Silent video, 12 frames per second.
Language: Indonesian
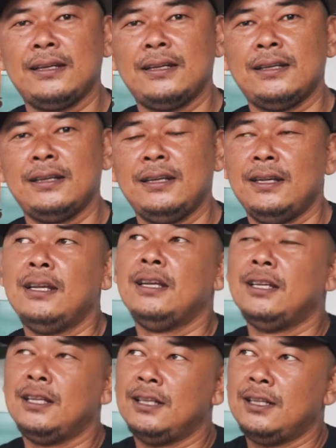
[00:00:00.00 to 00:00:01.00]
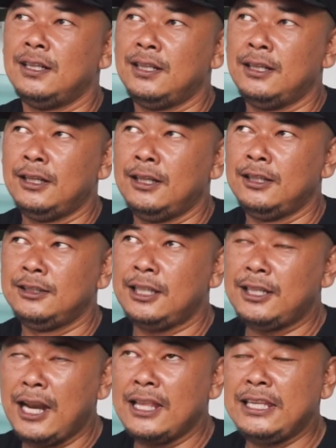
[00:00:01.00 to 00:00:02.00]
hmm
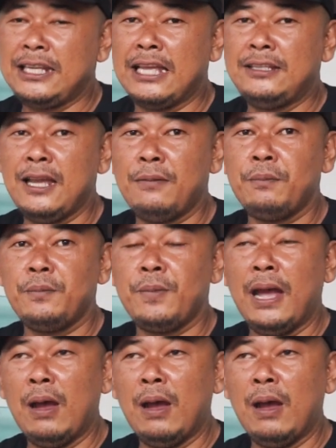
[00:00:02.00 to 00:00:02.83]
Setelah tiga jam,